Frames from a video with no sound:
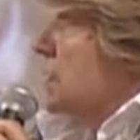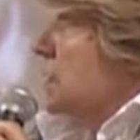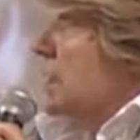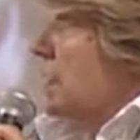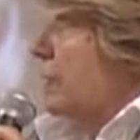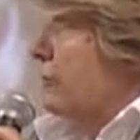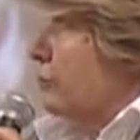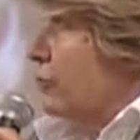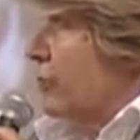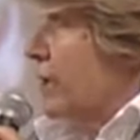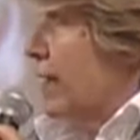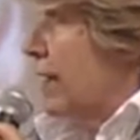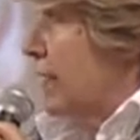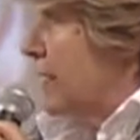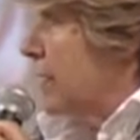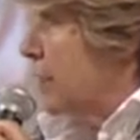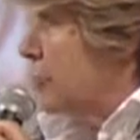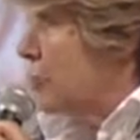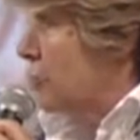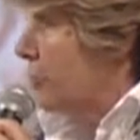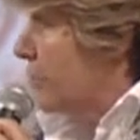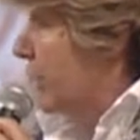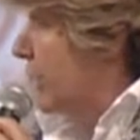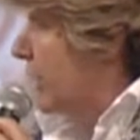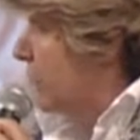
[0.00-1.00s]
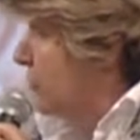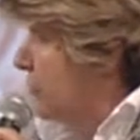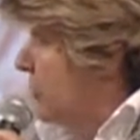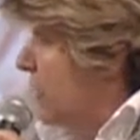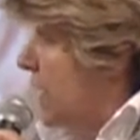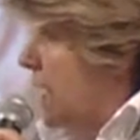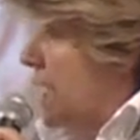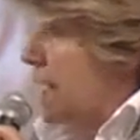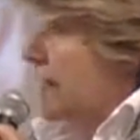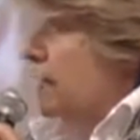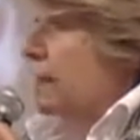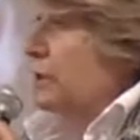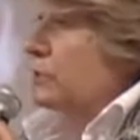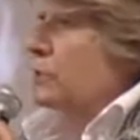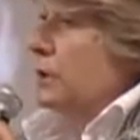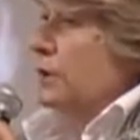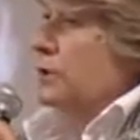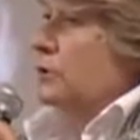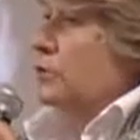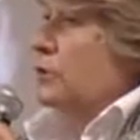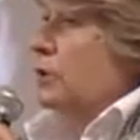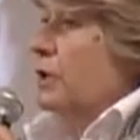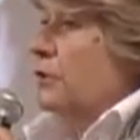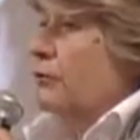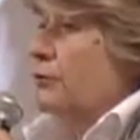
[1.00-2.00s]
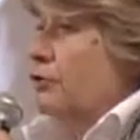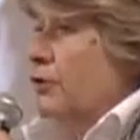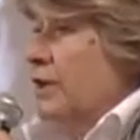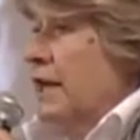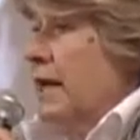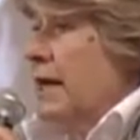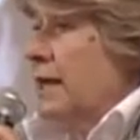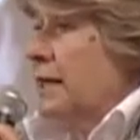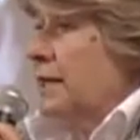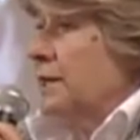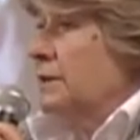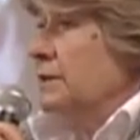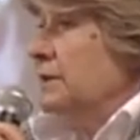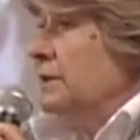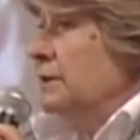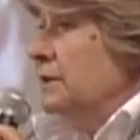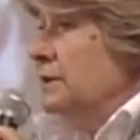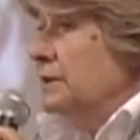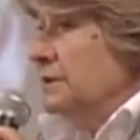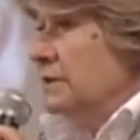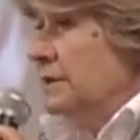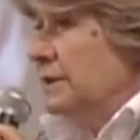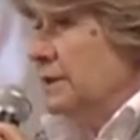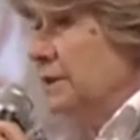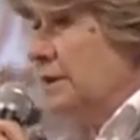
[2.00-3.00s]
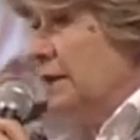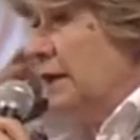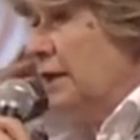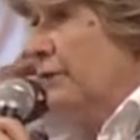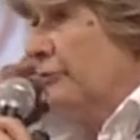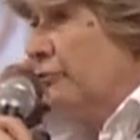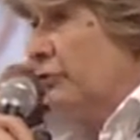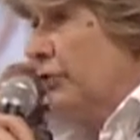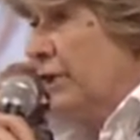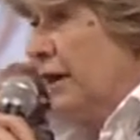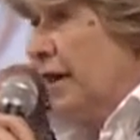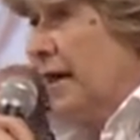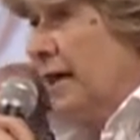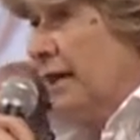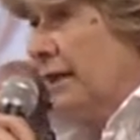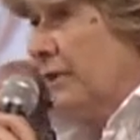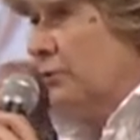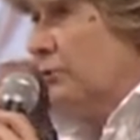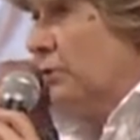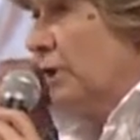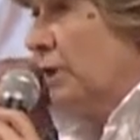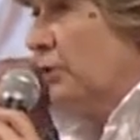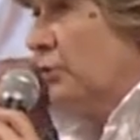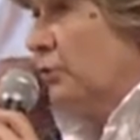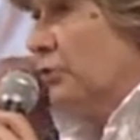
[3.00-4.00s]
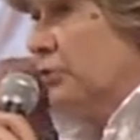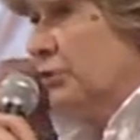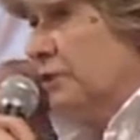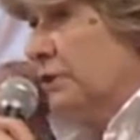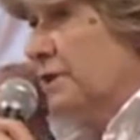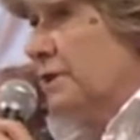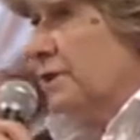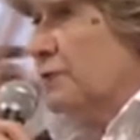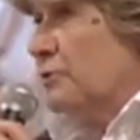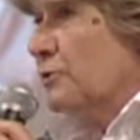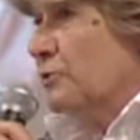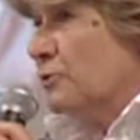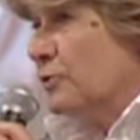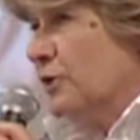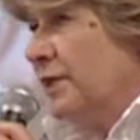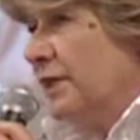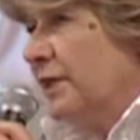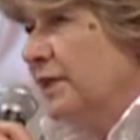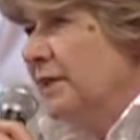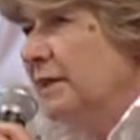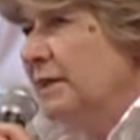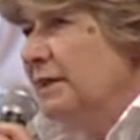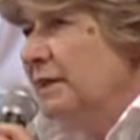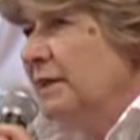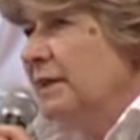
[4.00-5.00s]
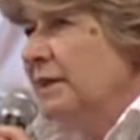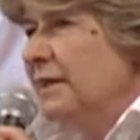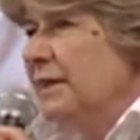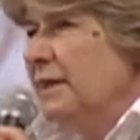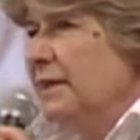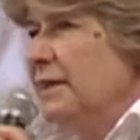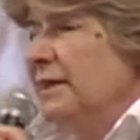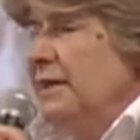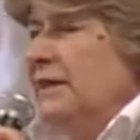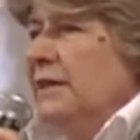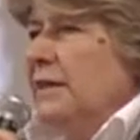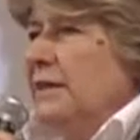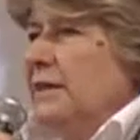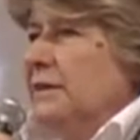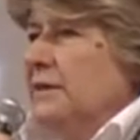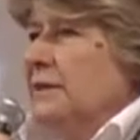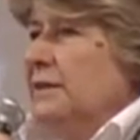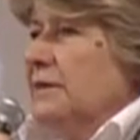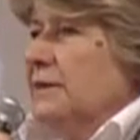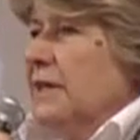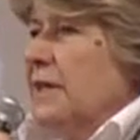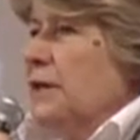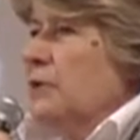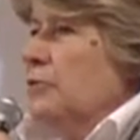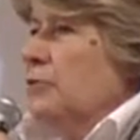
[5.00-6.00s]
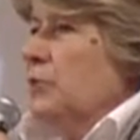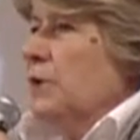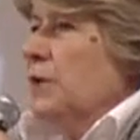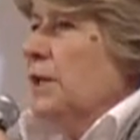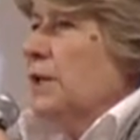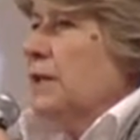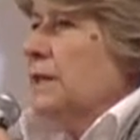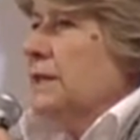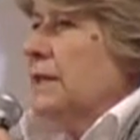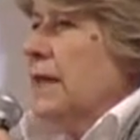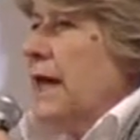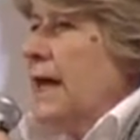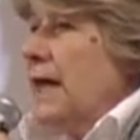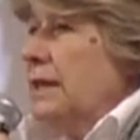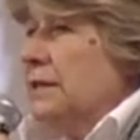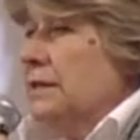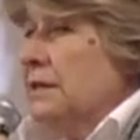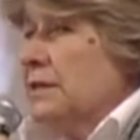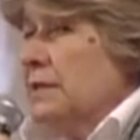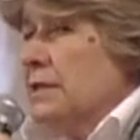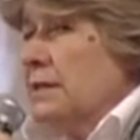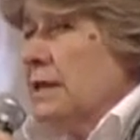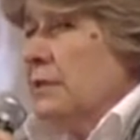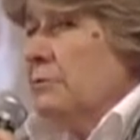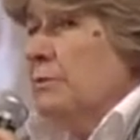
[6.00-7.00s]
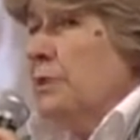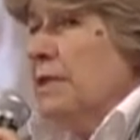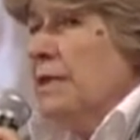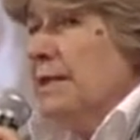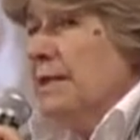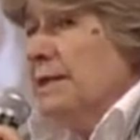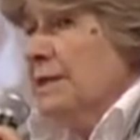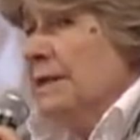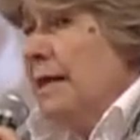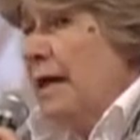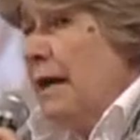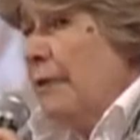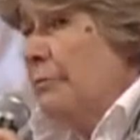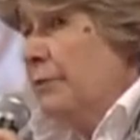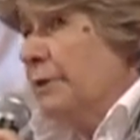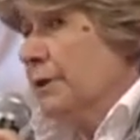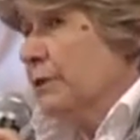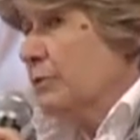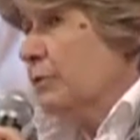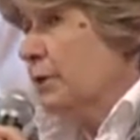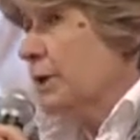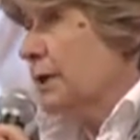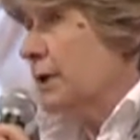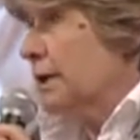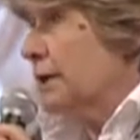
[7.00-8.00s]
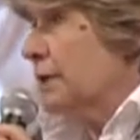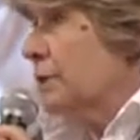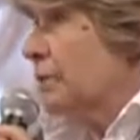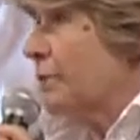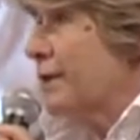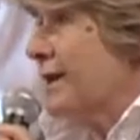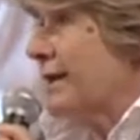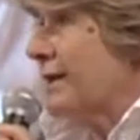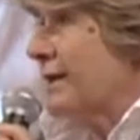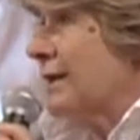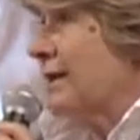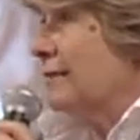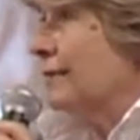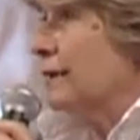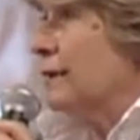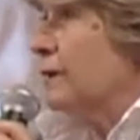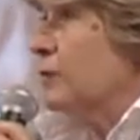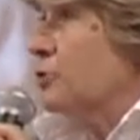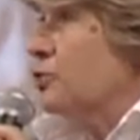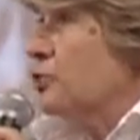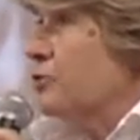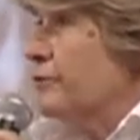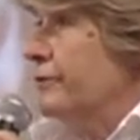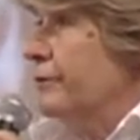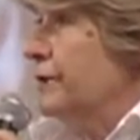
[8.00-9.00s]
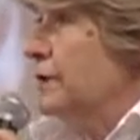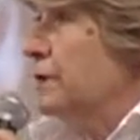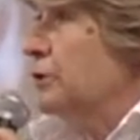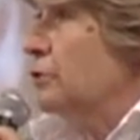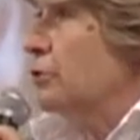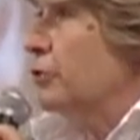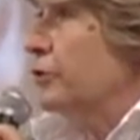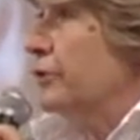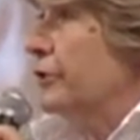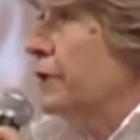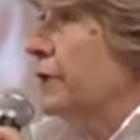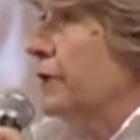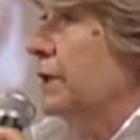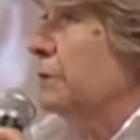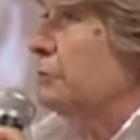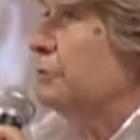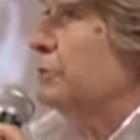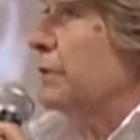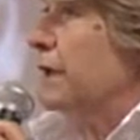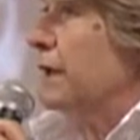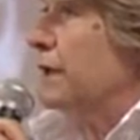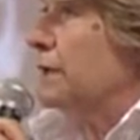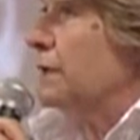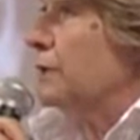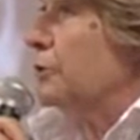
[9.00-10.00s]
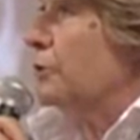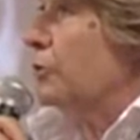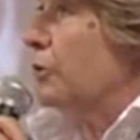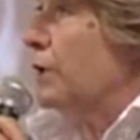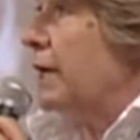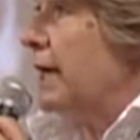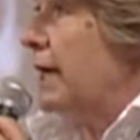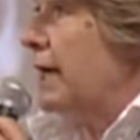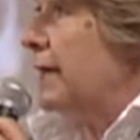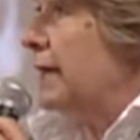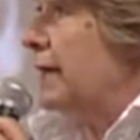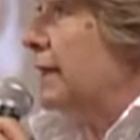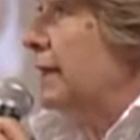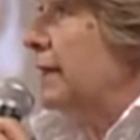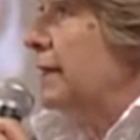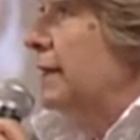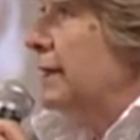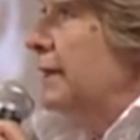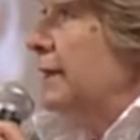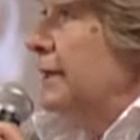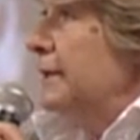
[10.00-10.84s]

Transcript: se lavorare, come lavorare, quanto lavorare, di, di lavorare in una condizione eh, di tranquillità e di stabilità, per quel che riguardava le giovani donne in particolare,